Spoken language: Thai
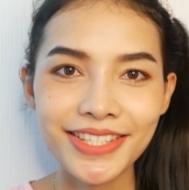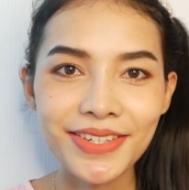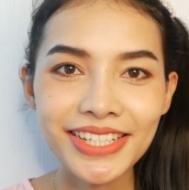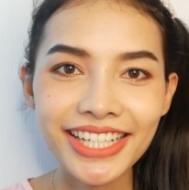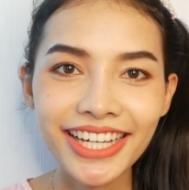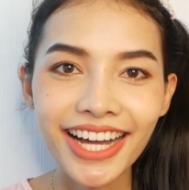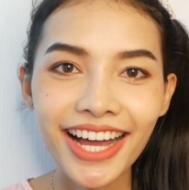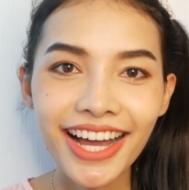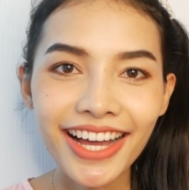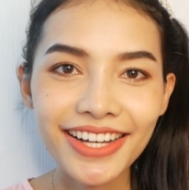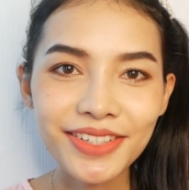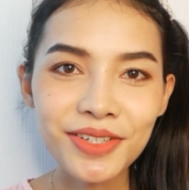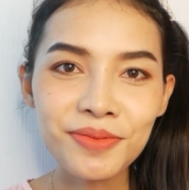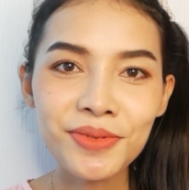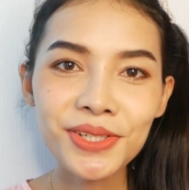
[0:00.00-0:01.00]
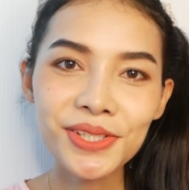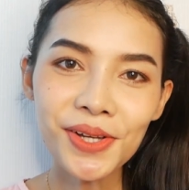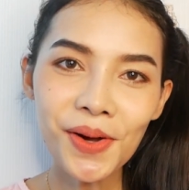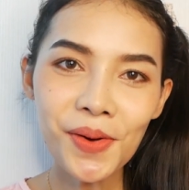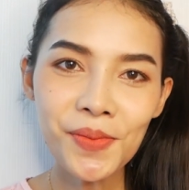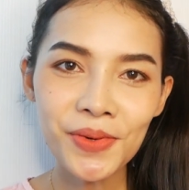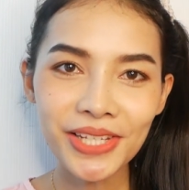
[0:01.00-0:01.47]

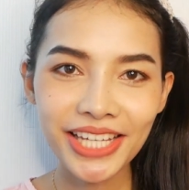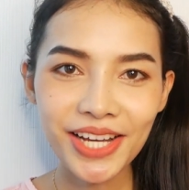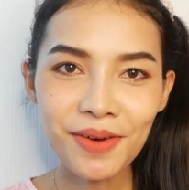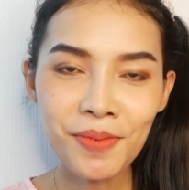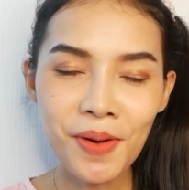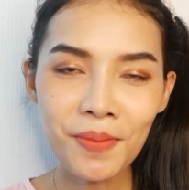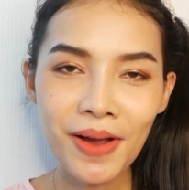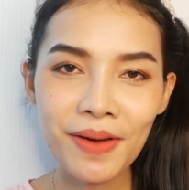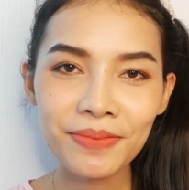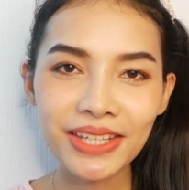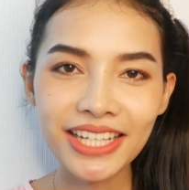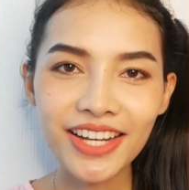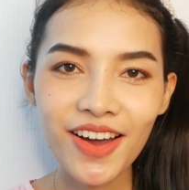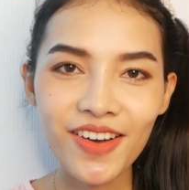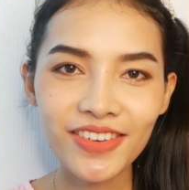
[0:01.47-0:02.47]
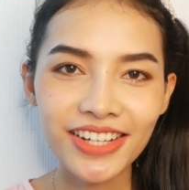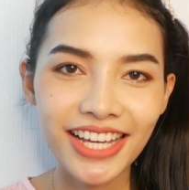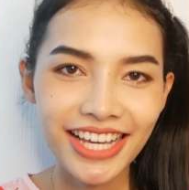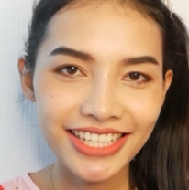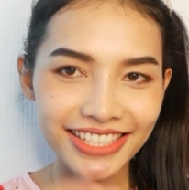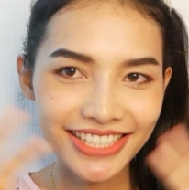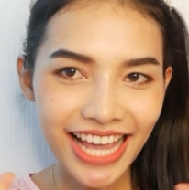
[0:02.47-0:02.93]
วันนี้ก็พบกับนิ้งนอง
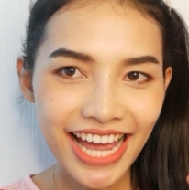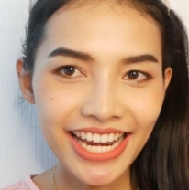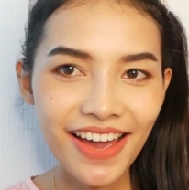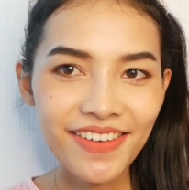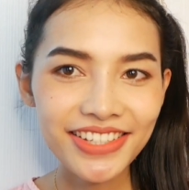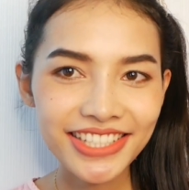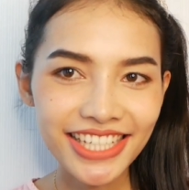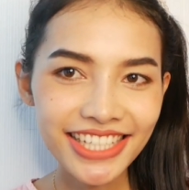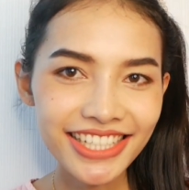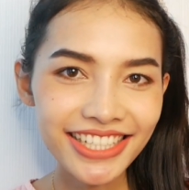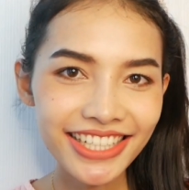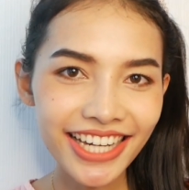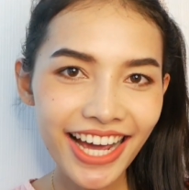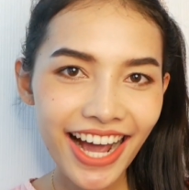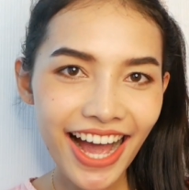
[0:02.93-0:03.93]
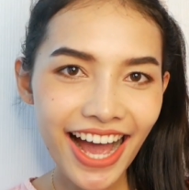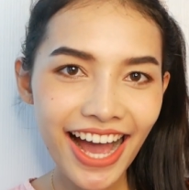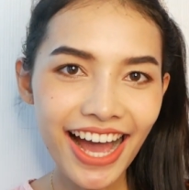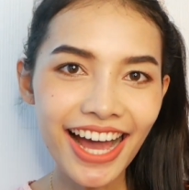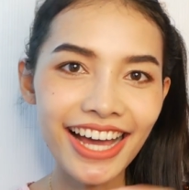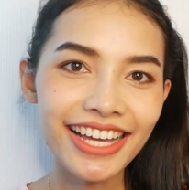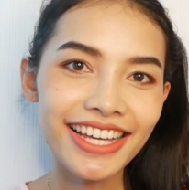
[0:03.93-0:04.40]
ชาแนลอีกเช่นเคยนะคะ
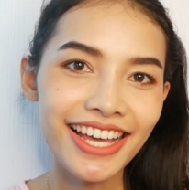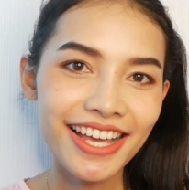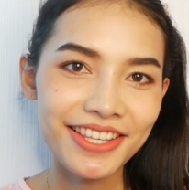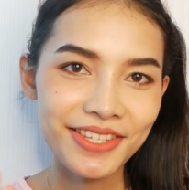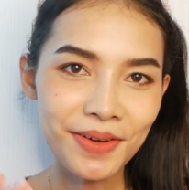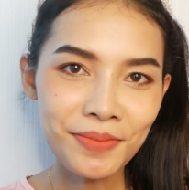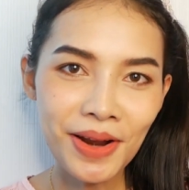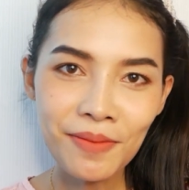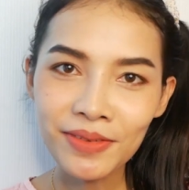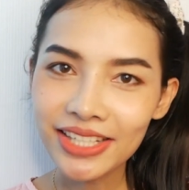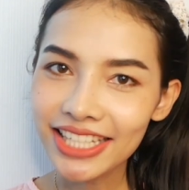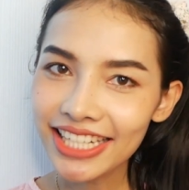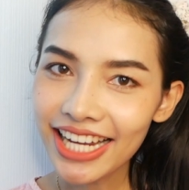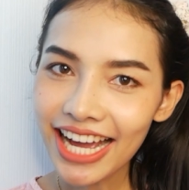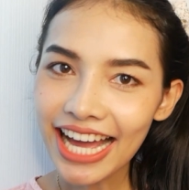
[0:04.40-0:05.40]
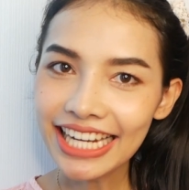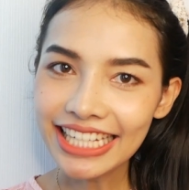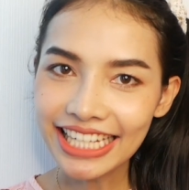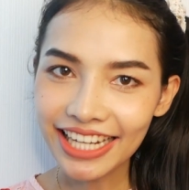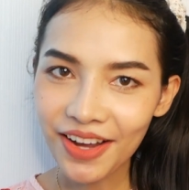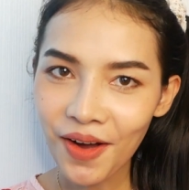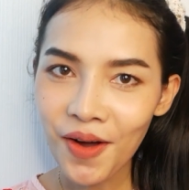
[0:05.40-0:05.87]
สำหรับวันนี้นะคะห
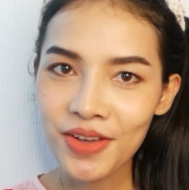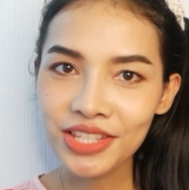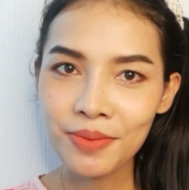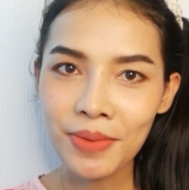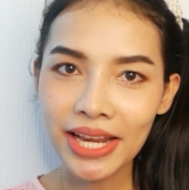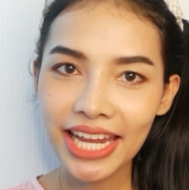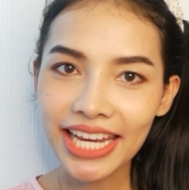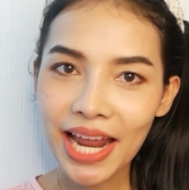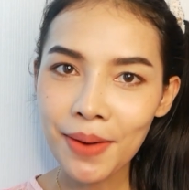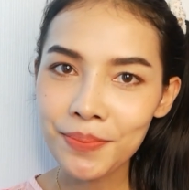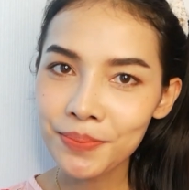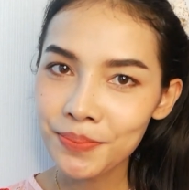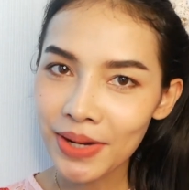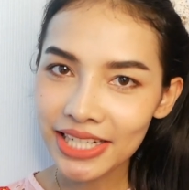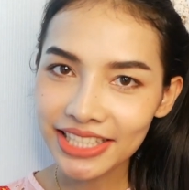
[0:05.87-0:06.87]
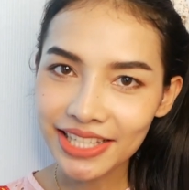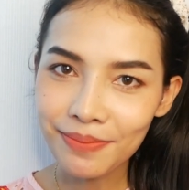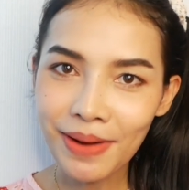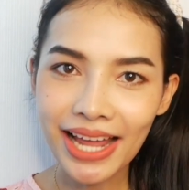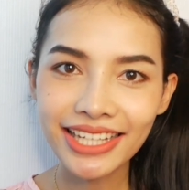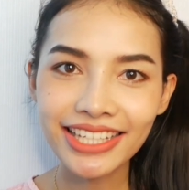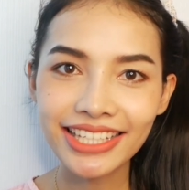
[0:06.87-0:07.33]
นิงก็จะมาแนะนำผลิต
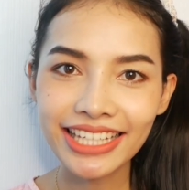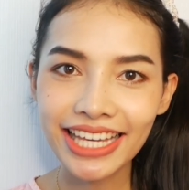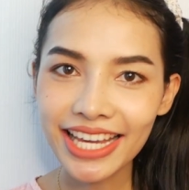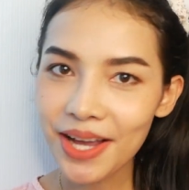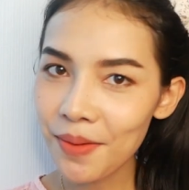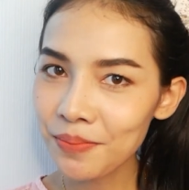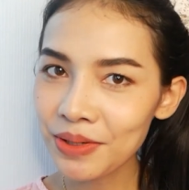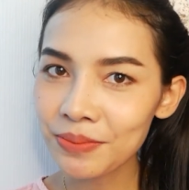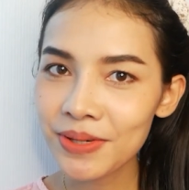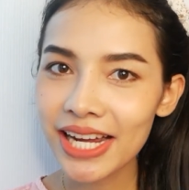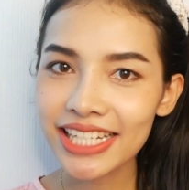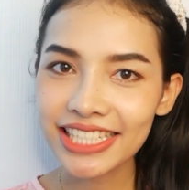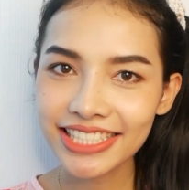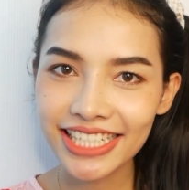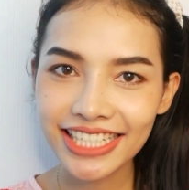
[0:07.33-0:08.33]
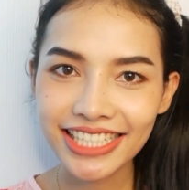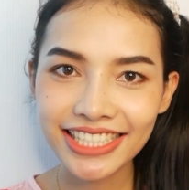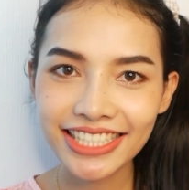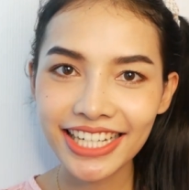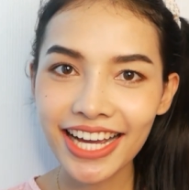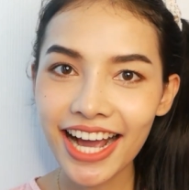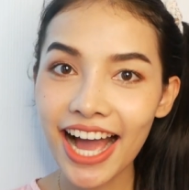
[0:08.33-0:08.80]
ภัณฑ์ดีๆให้กับเพื่อนๆอีกเช่นเค
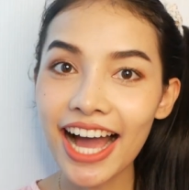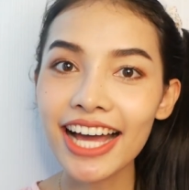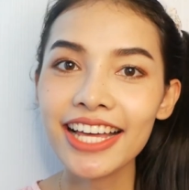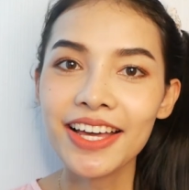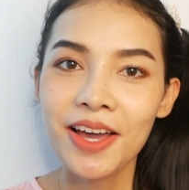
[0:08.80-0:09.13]
ยนะคะ